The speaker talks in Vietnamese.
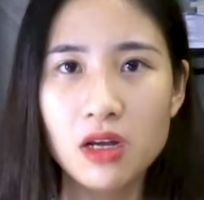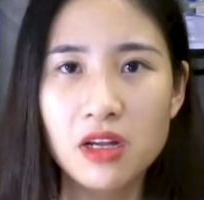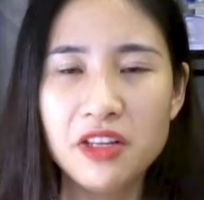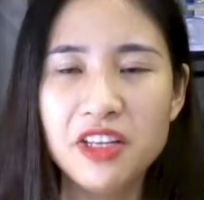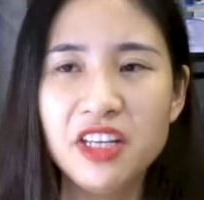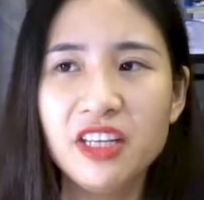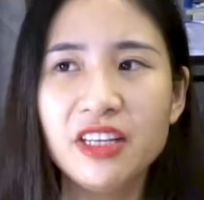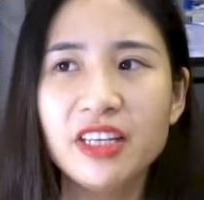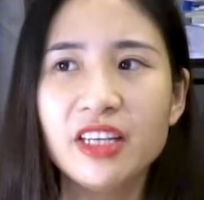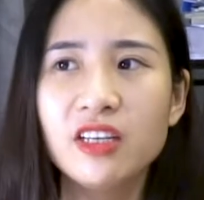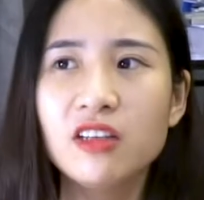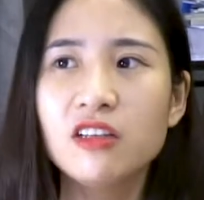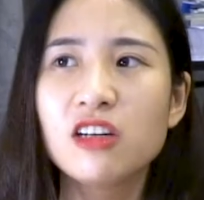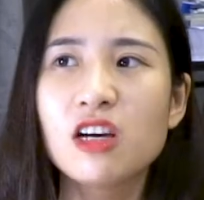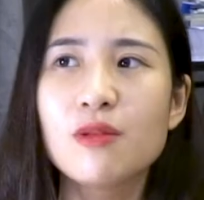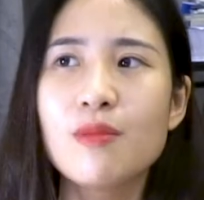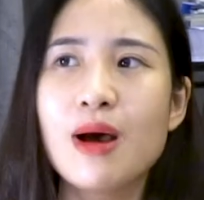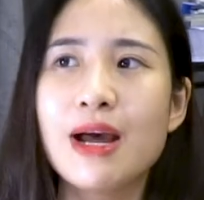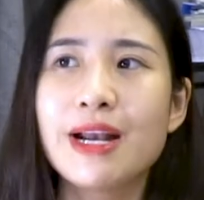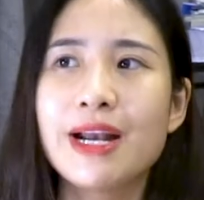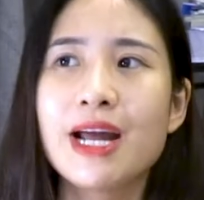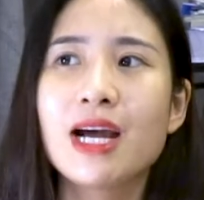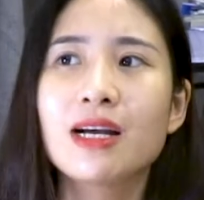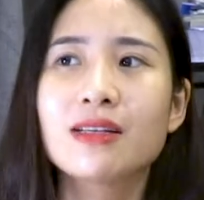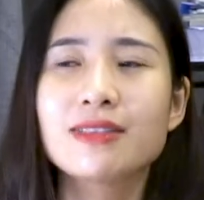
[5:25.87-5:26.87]
những cái người
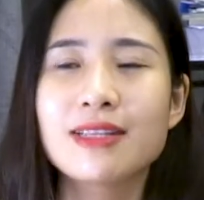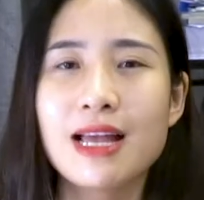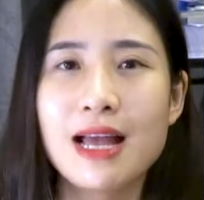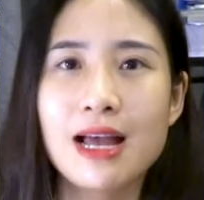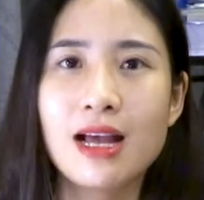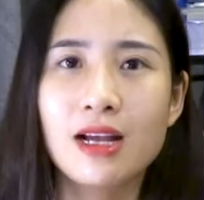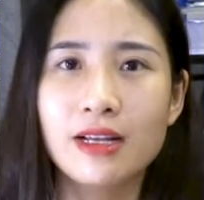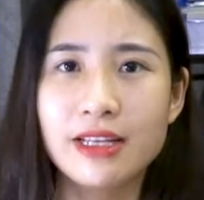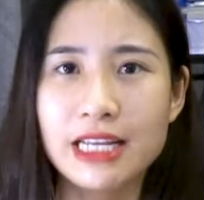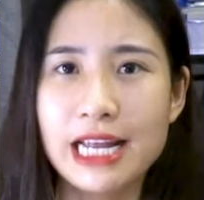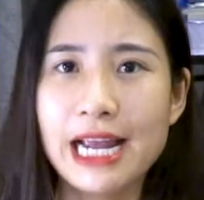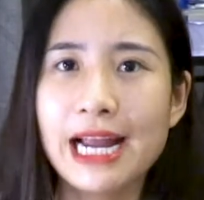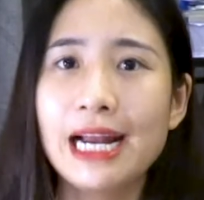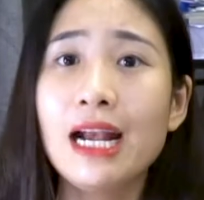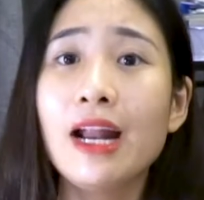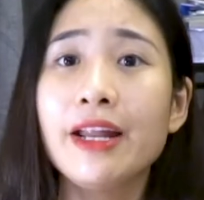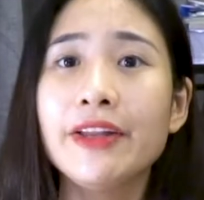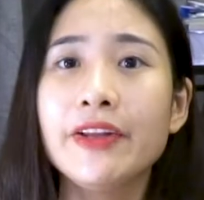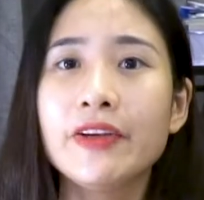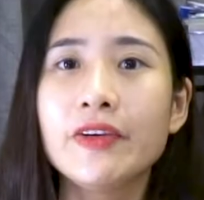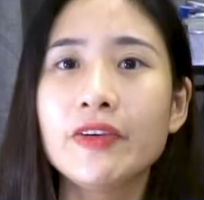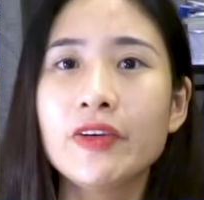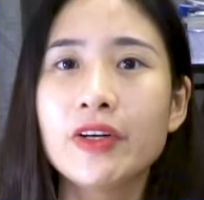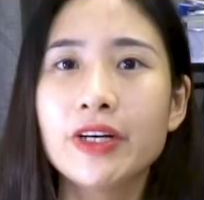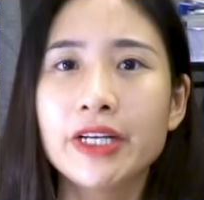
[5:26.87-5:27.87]
bán hàng giả hàng nhái là
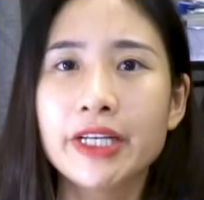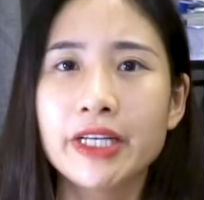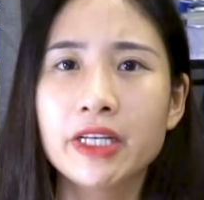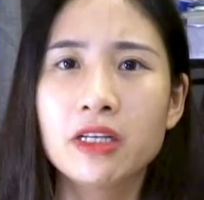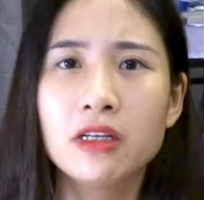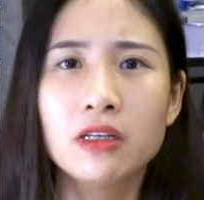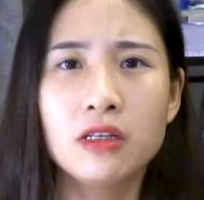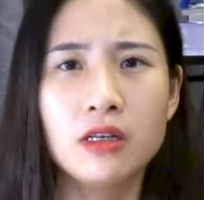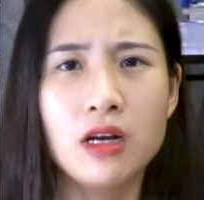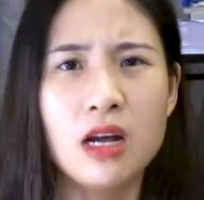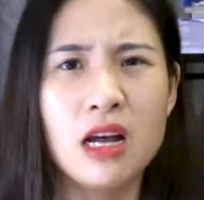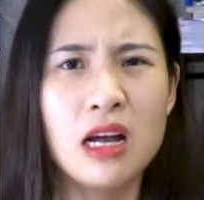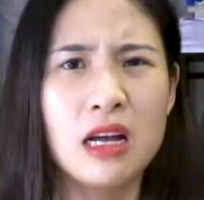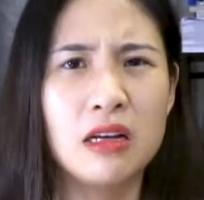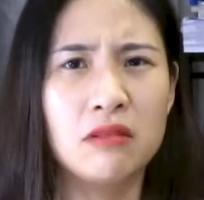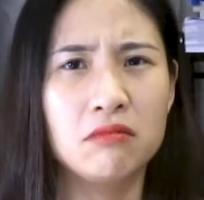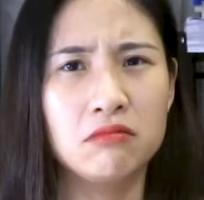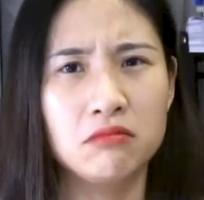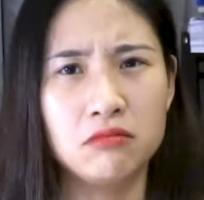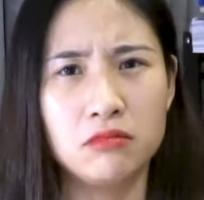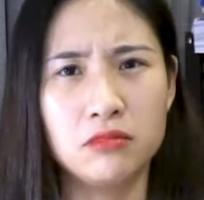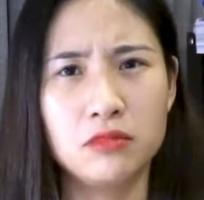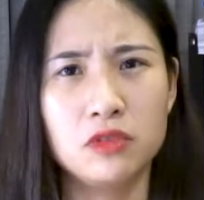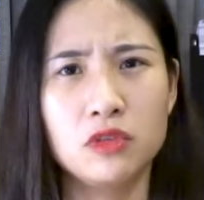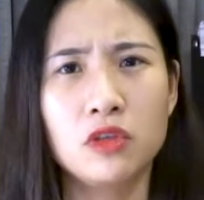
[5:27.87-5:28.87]
những người à
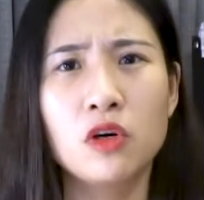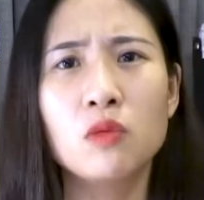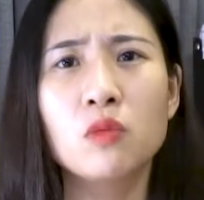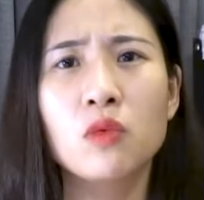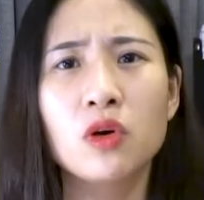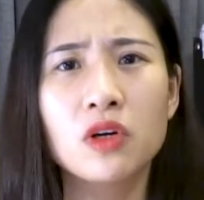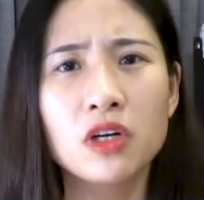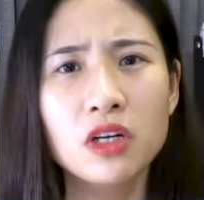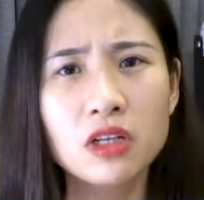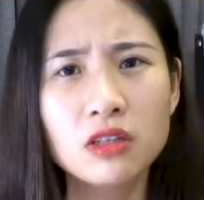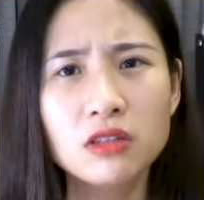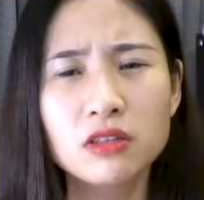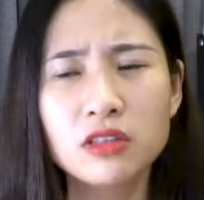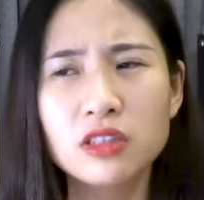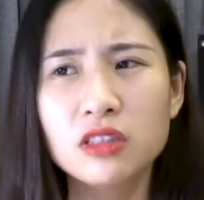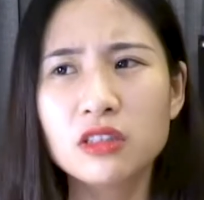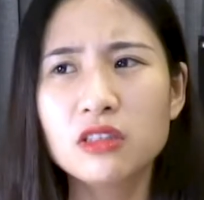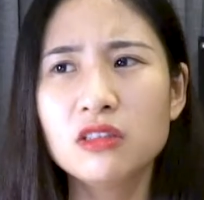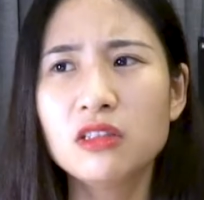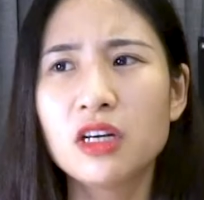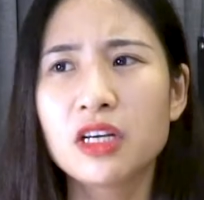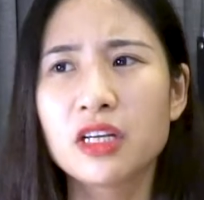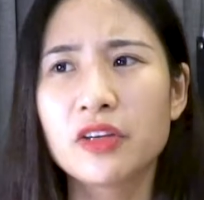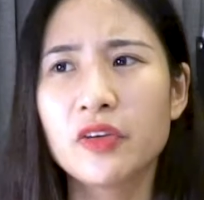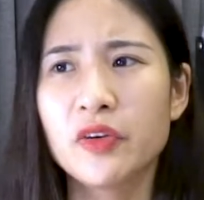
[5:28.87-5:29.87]
không có đức những
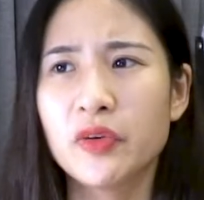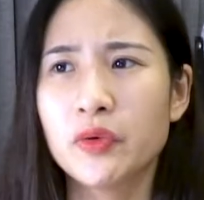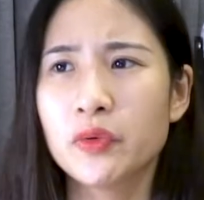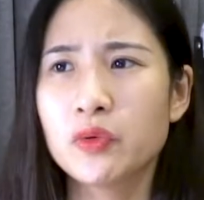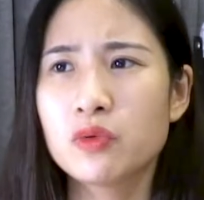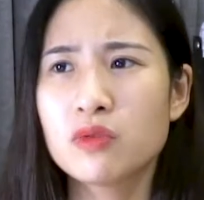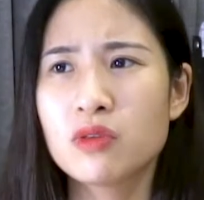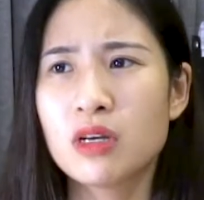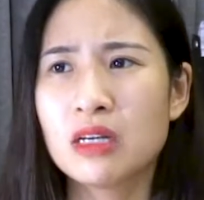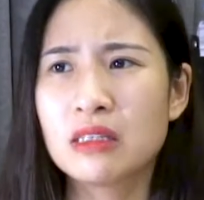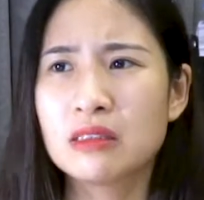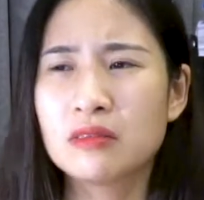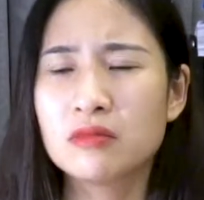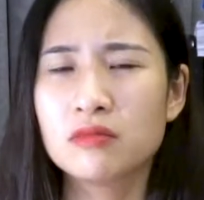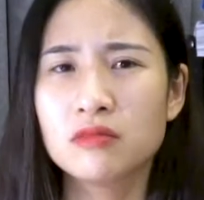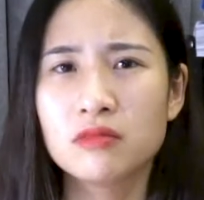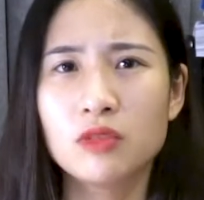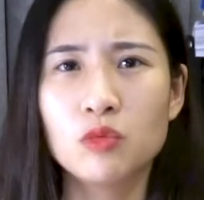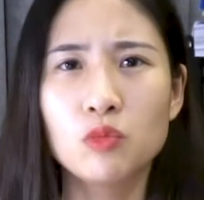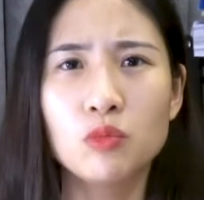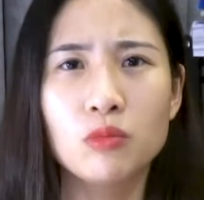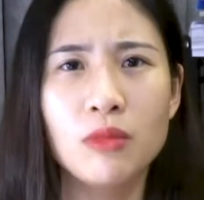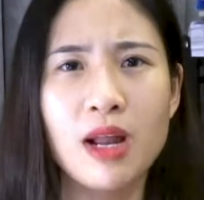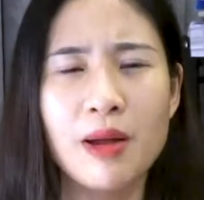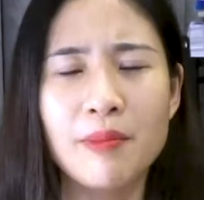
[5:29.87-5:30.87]
người kiểu à,
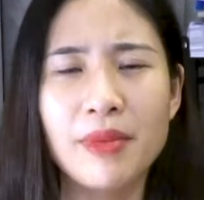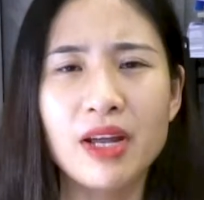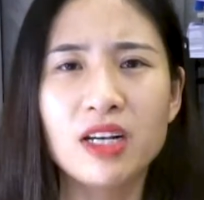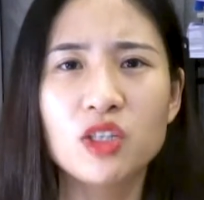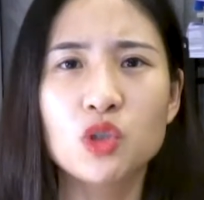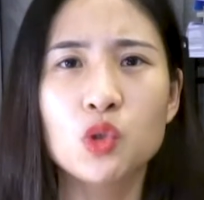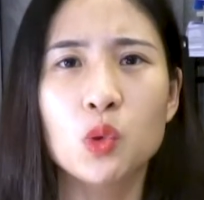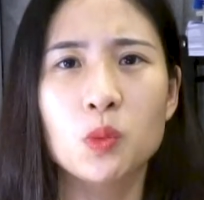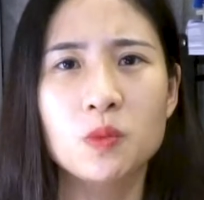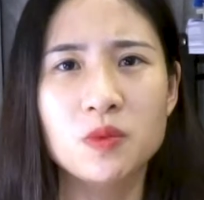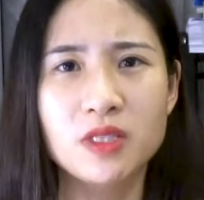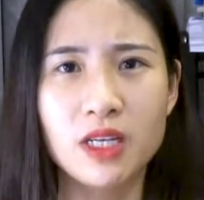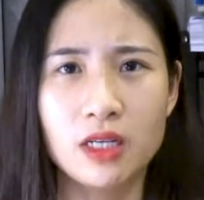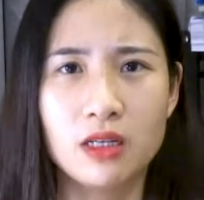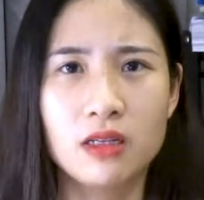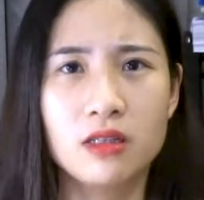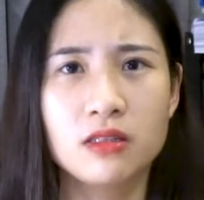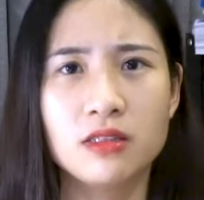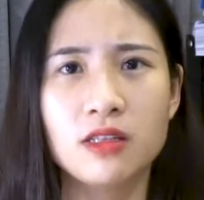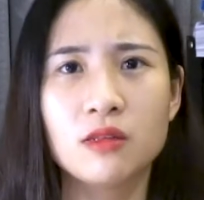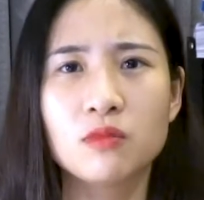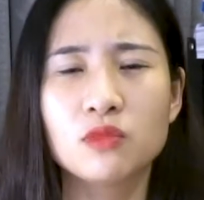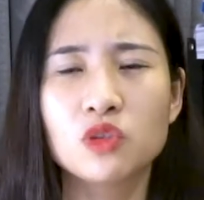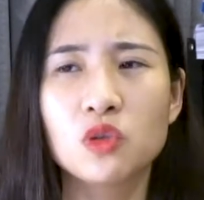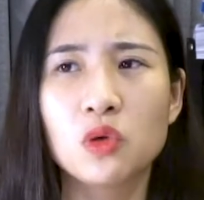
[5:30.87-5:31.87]
làm ăn chụp giật
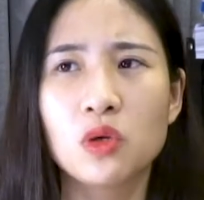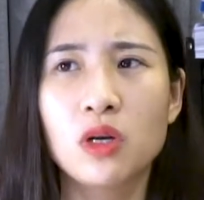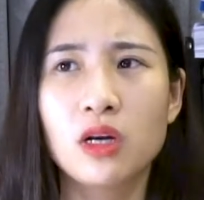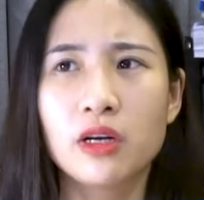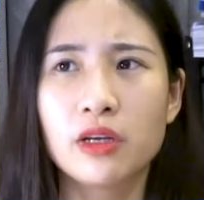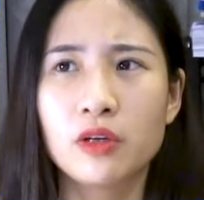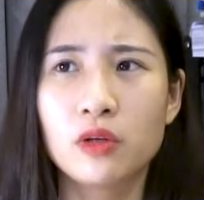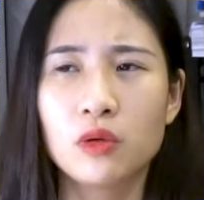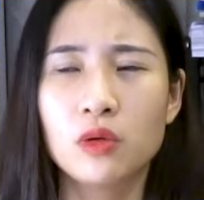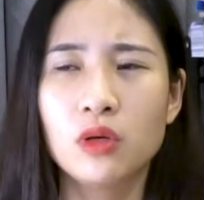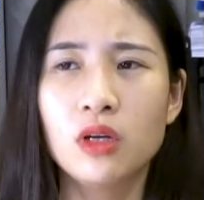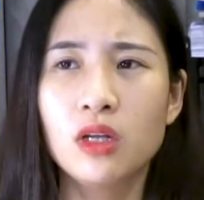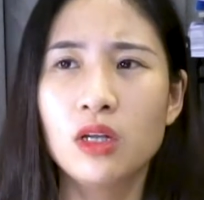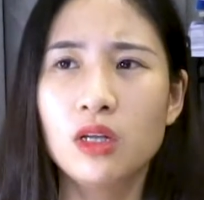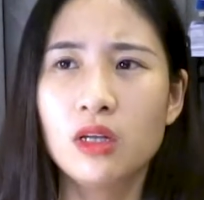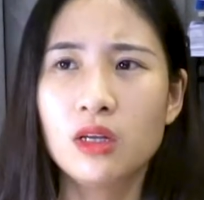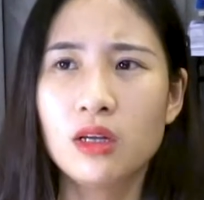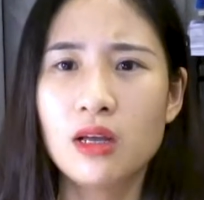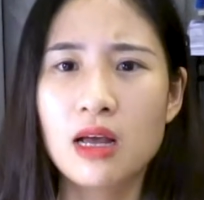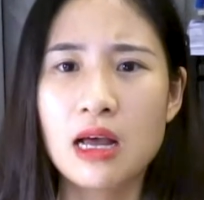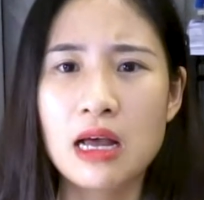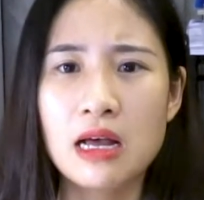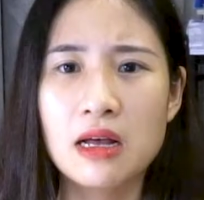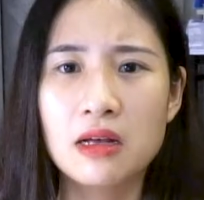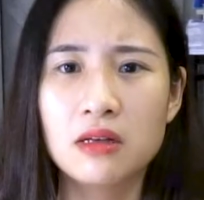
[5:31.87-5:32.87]
xong rồi là kiểu
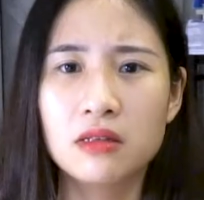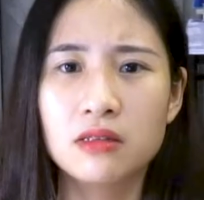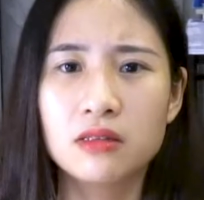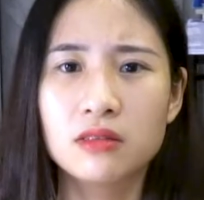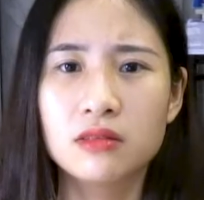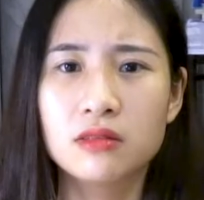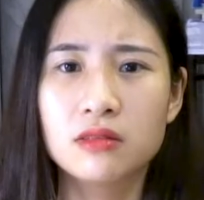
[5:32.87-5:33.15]
à,